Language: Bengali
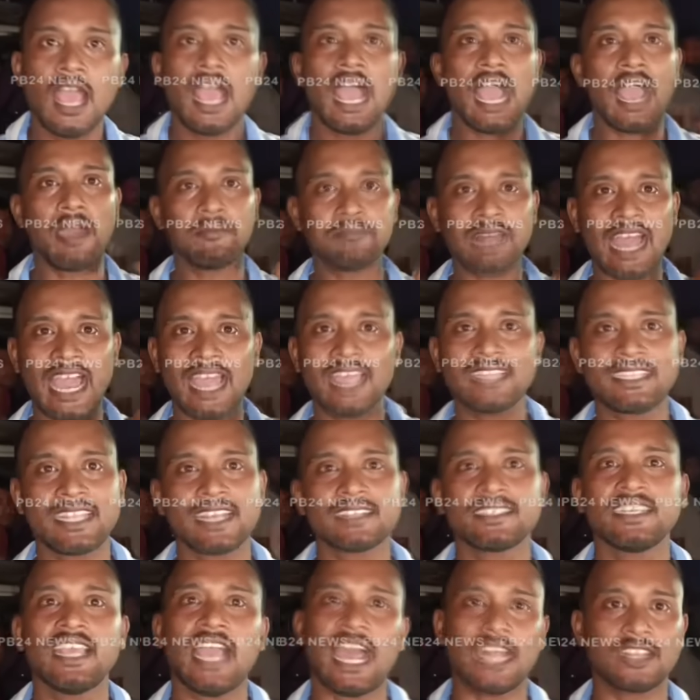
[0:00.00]
আমরা
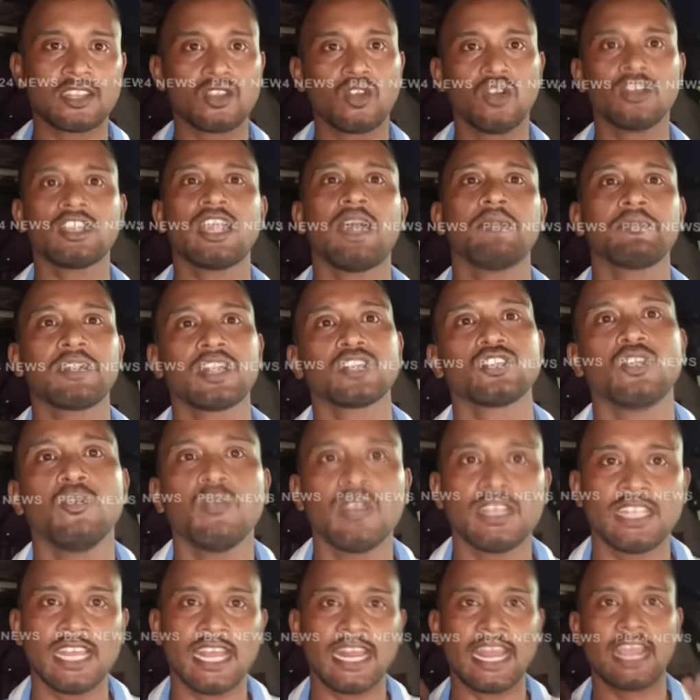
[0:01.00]
আইতেছি আধ ঘন্টা আমরা
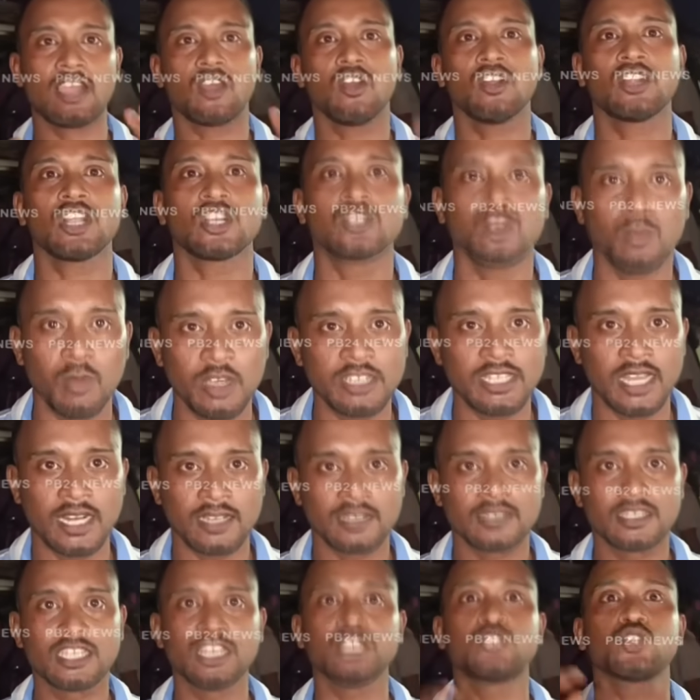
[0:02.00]
সময় দেন এক ঘন্টা সময় দেন
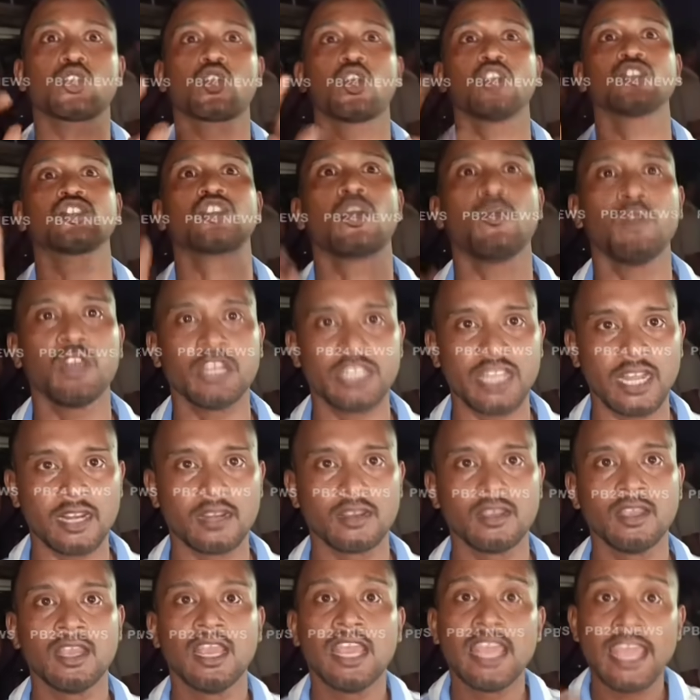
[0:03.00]
কিছুক্ষণ সময় দেন
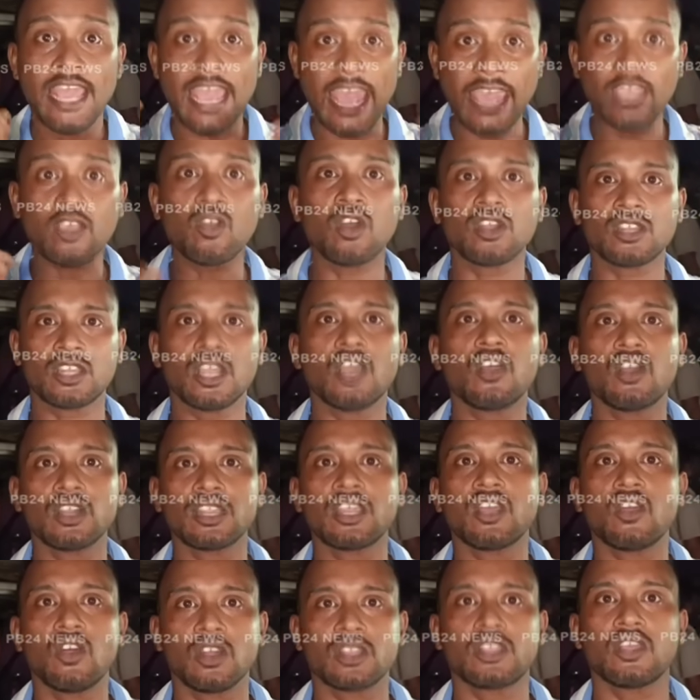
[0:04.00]
এই করতে করতে
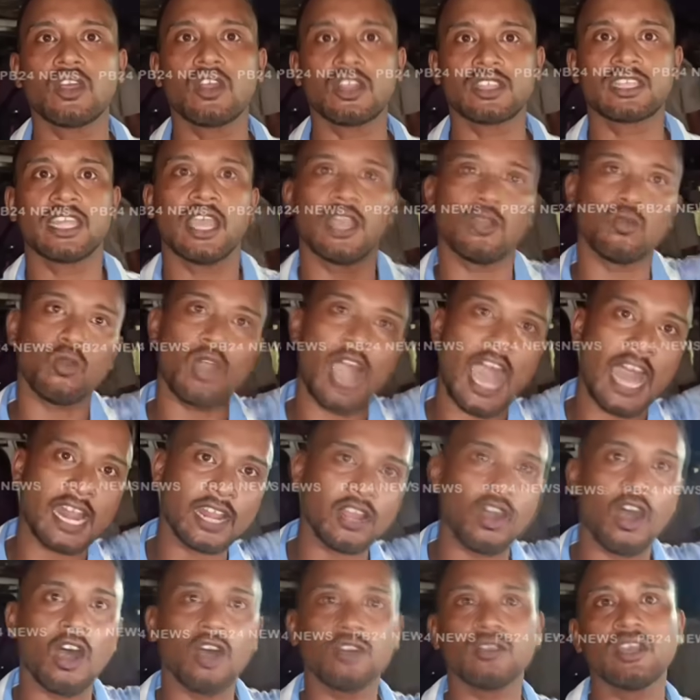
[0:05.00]
করতে করতে আরও
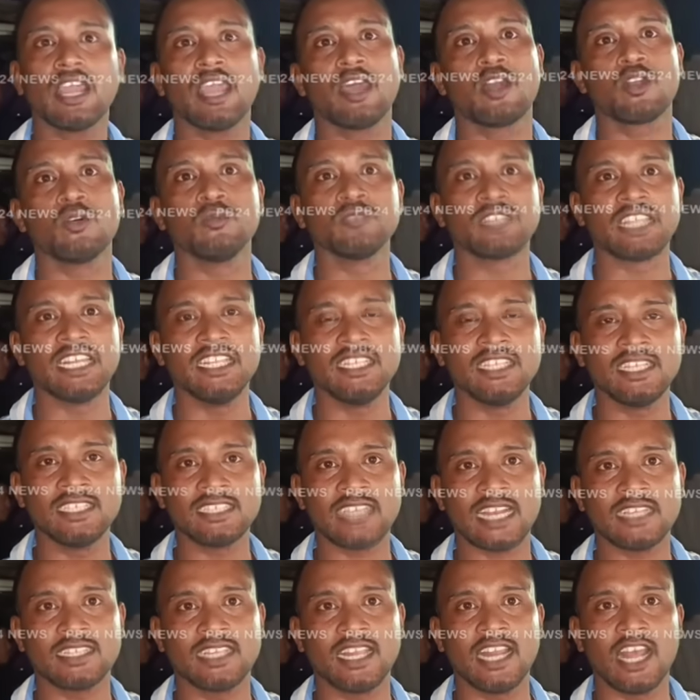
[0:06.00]
এরকম তিন দিন
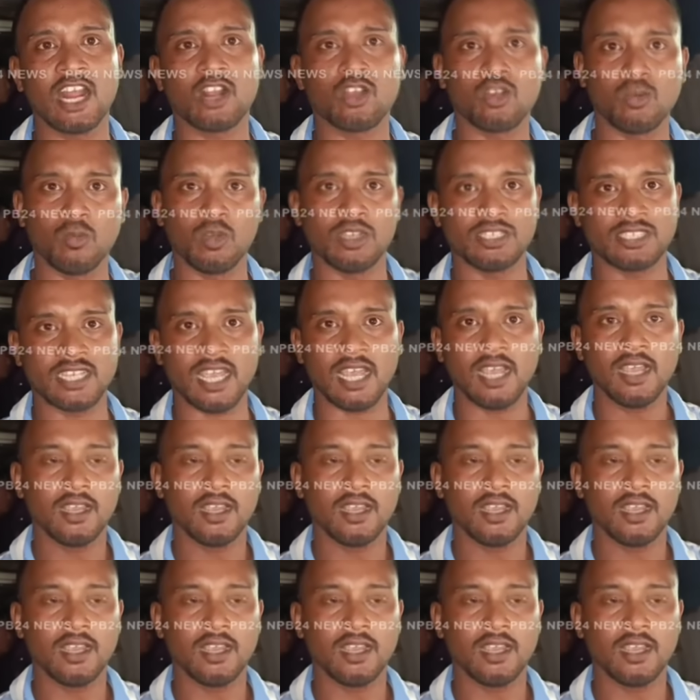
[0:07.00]
চার দিন এরকম হয়েছে